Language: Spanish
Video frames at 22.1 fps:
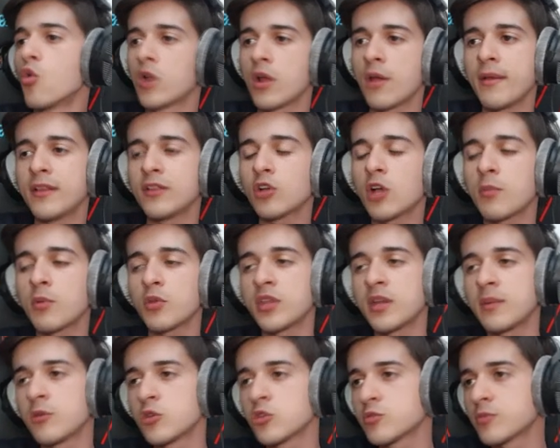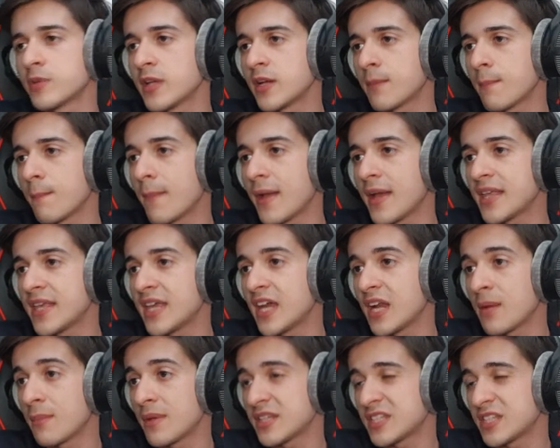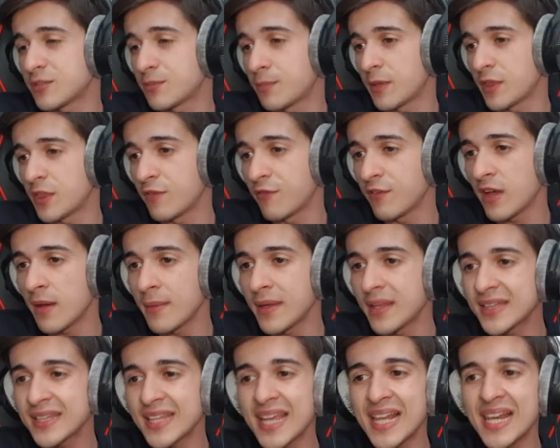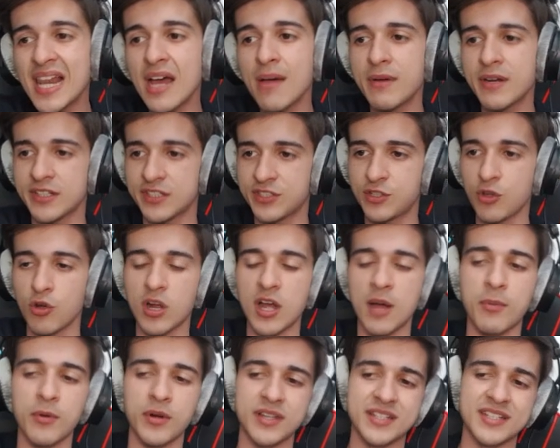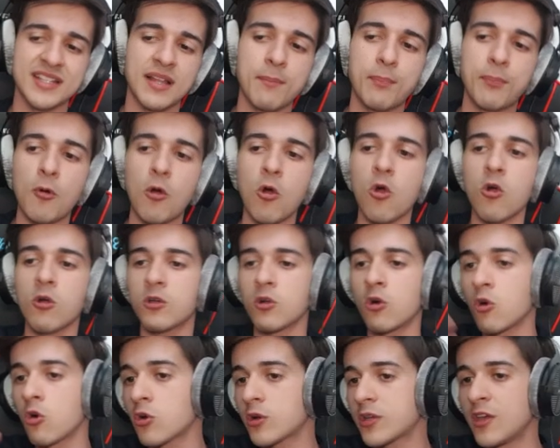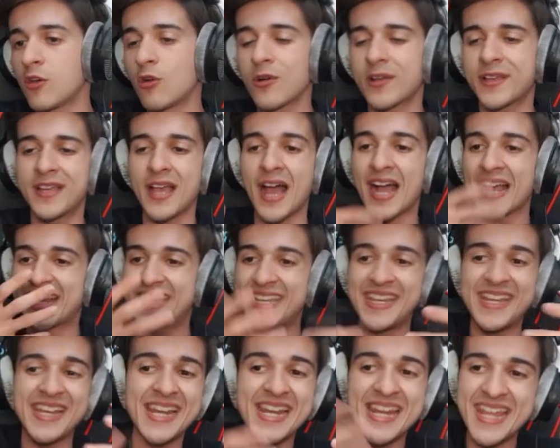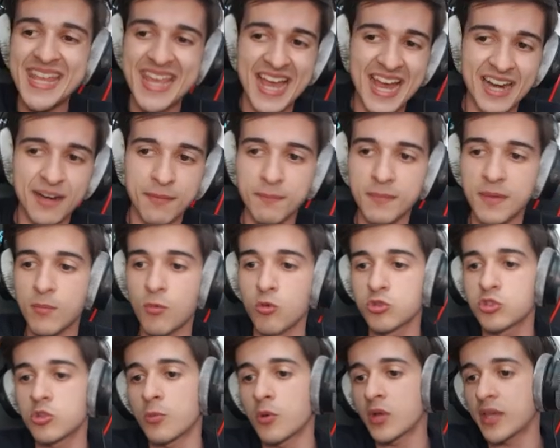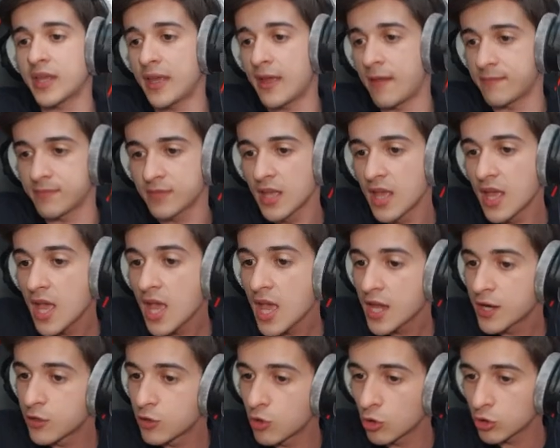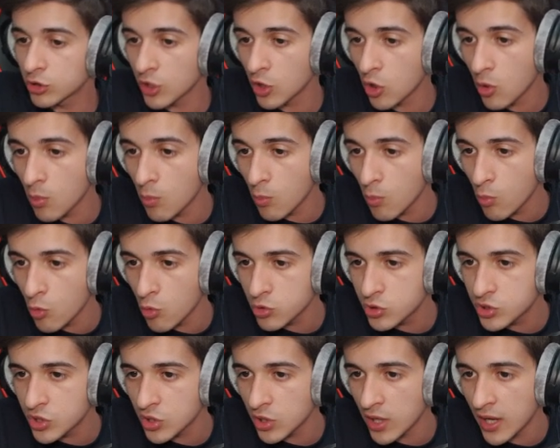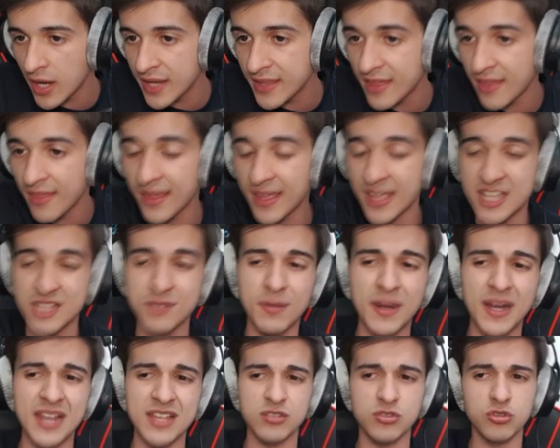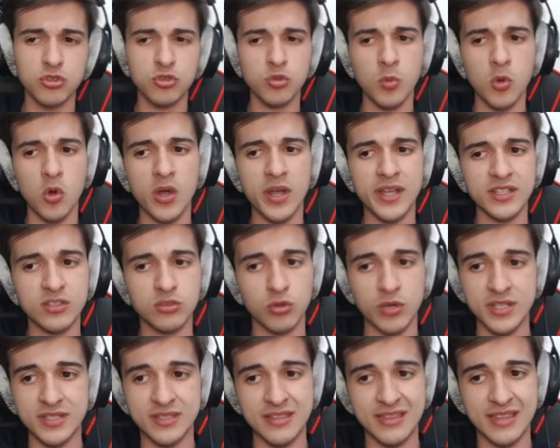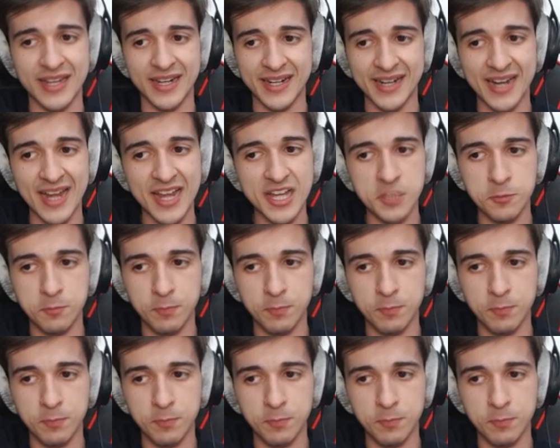un evento que podremos ver mañana más específicamente En la versión japonesa Tampoco quiero aquí liarme mucho porque no tengo mucha idea de qué es. Vale, yo supongo que esto es, dice Rank